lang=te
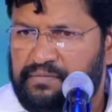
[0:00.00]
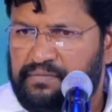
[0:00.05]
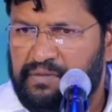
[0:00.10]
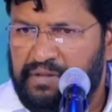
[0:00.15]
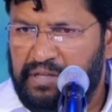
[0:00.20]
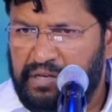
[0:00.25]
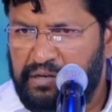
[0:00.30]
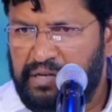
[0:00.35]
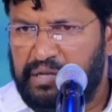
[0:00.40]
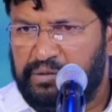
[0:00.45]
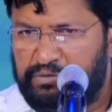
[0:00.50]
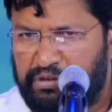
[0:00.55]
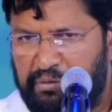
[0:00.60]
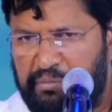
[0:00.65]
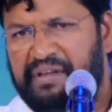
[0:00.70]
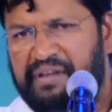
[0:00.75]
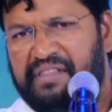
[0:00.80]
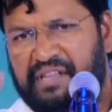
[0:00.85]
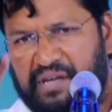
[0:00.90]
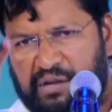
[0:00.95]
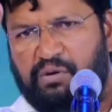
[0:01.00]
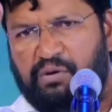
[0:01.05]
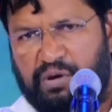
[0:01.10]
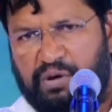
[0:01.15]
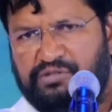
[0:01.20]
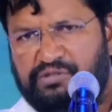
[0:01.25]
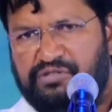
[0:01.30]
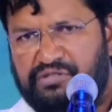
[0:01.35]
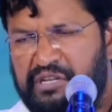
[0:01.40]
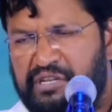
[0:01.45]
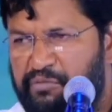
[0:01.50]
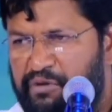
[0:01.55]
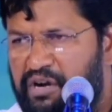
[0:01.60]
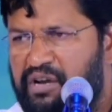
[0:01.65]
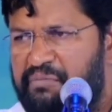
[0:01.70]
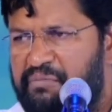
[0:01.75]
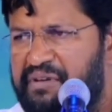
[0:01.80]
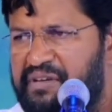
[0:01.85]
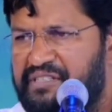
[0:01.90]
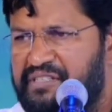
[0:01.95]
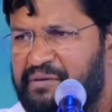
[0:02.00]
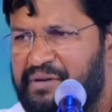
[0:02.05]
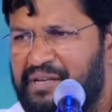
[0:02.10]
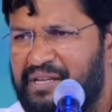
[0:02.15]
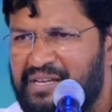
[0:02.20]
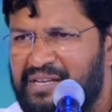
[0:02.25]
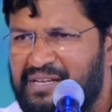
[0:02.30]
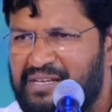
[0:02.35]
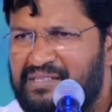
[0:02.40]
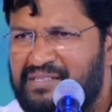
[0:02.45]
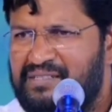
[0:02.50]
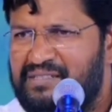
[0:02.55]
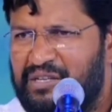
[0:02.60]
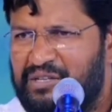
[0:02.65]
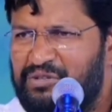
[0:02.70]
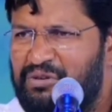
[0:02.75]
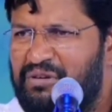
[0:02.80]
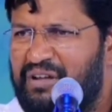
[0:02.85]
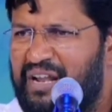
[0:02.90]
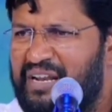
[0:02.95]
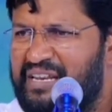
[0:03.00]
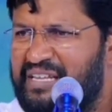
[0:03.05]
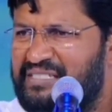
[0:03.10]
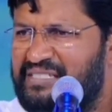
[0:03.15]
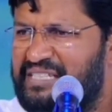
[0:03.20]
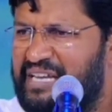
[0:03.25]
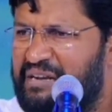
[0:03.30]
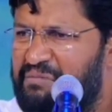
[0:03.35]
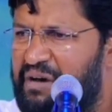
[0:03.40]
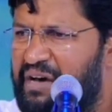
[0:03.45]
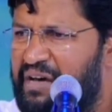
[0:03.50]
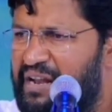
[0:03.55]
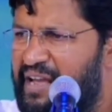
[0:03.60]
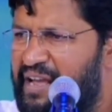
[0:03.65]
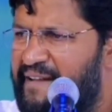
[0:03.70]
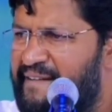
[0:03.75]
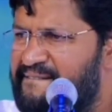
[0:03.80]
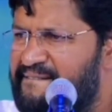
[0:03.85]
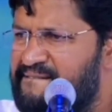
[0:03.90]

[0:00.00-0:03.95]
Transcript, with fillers: నిన్ను ఎంతోమంది అని ఉండొచ్చు నీ ముఖం మీద చెవిడి ఎందుకురా నీ జన్మ రే